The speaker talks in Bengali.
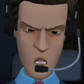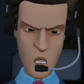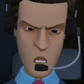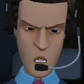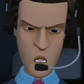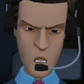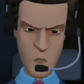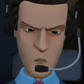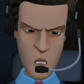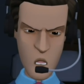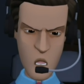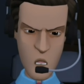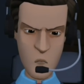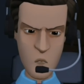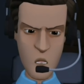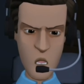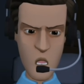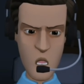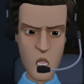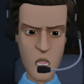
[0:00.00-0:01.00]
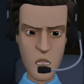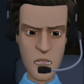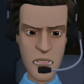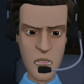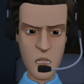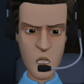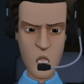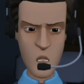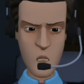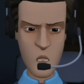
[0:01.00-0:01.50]
ওই মাঠেই কিন্তু
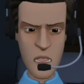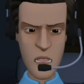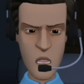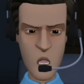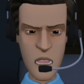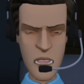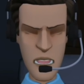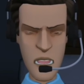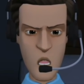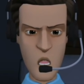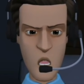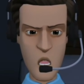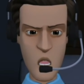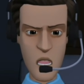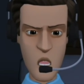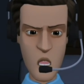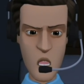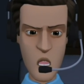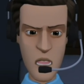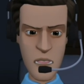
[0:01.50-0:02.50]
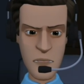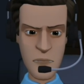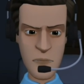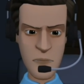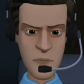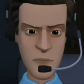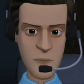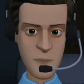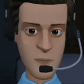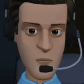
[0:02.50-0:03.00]
মেন মাঠটা কিন্তু ভাস্কর তিলক
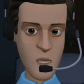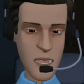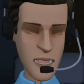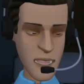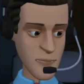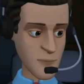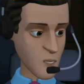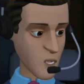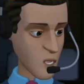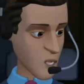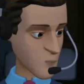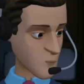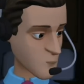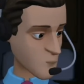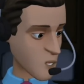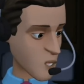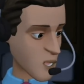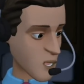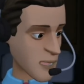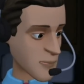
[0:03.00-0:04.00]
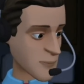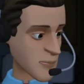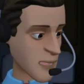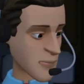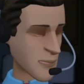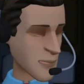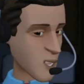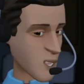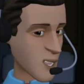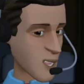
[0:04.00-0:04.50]
ময়দানই হতে চলেছে এটাই কিন্তু
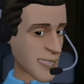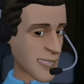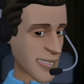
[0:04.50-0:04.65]
খবর